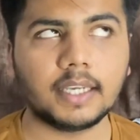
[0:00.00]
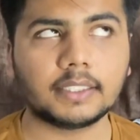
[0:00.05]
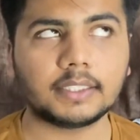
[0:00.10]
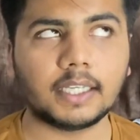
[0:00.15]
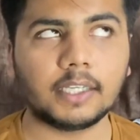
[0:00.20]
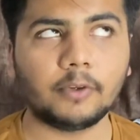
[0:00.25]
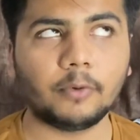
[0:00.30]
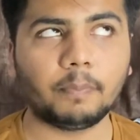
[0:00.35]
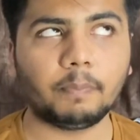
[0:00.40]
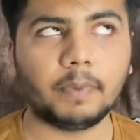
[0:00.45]
एक
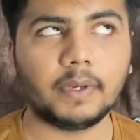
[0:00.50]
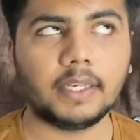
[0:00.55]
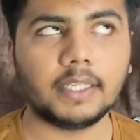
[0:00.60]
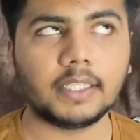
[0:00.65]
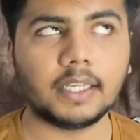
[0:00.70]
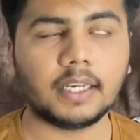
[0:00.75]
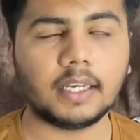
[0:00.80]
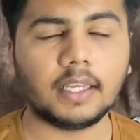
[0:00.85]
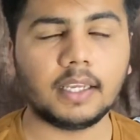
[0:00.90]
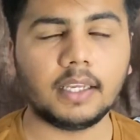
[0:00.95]
साइड ऊपर ले
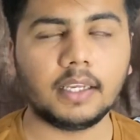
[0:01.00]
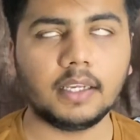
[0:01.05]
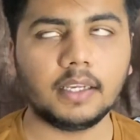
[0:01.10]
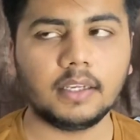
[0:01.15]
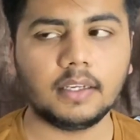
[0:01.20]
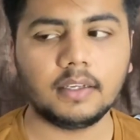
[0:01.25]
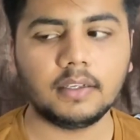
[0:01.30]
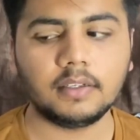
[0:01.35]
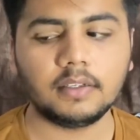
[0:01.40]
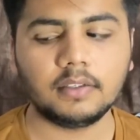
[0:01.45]
जाना
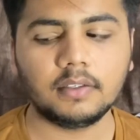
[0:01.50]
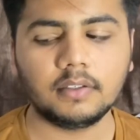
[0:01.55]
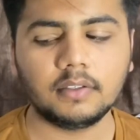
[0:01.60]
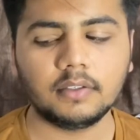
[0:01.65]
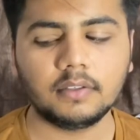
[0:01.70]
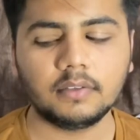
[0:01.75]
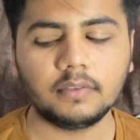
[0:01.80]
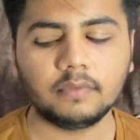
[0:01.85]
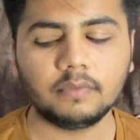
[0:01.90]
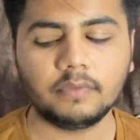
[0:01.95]

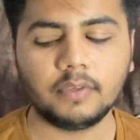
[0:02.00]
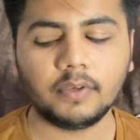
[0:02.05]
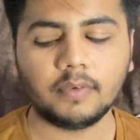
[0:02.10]
है